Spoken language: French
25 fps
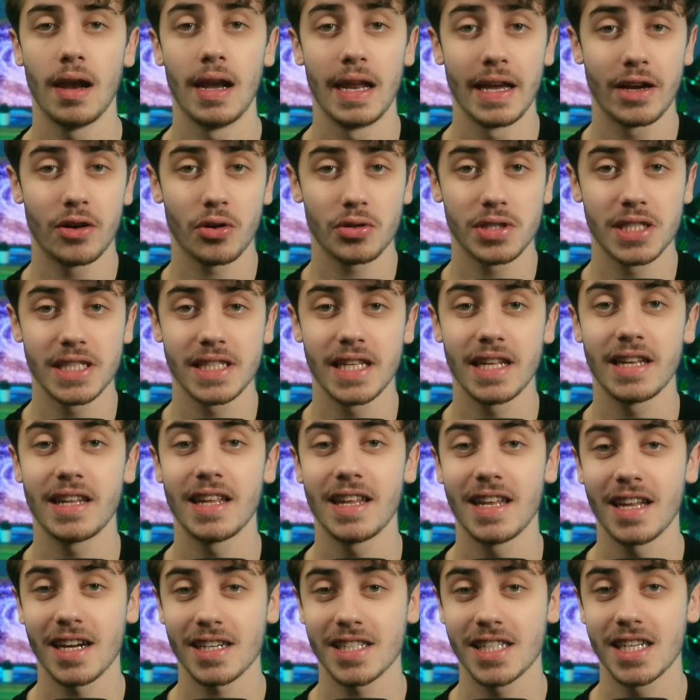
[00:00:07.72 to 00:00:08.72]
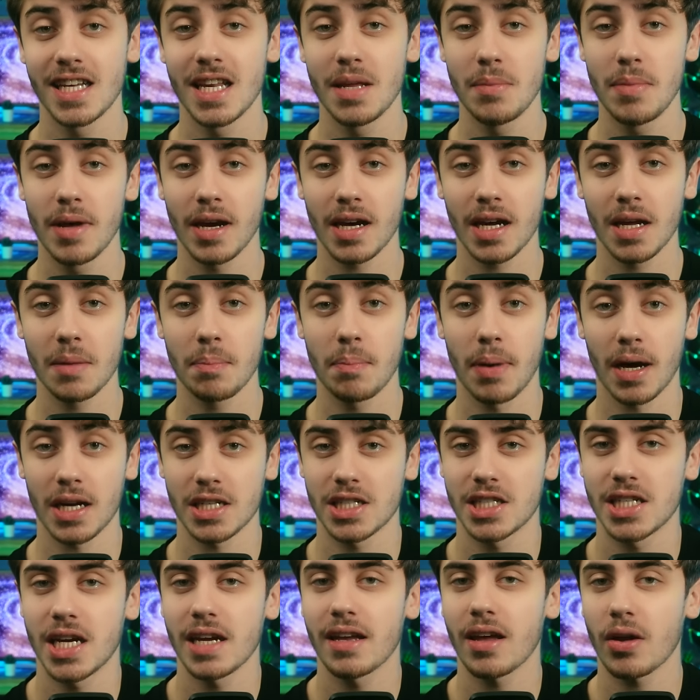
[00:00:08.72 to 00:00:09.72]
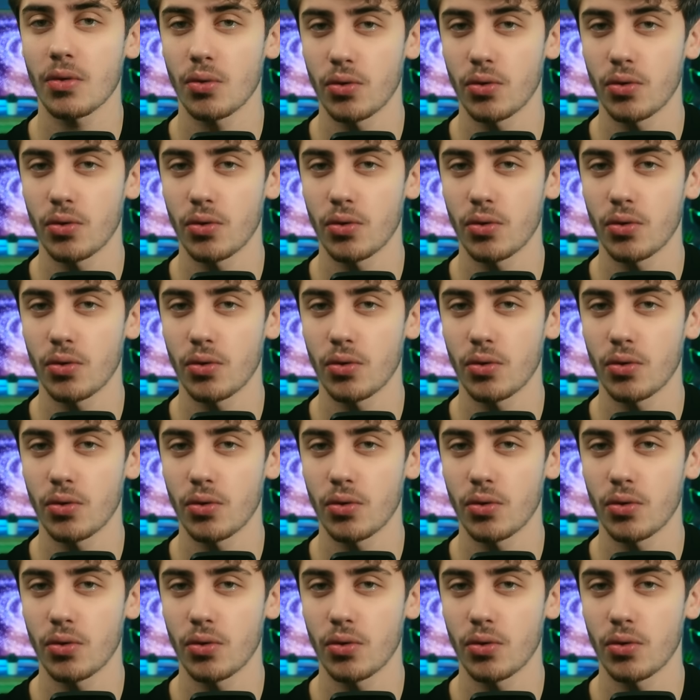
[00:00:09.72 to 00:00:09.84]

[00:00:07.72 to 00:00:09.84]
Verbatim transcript: Les quantités d'énergie libérées par chacun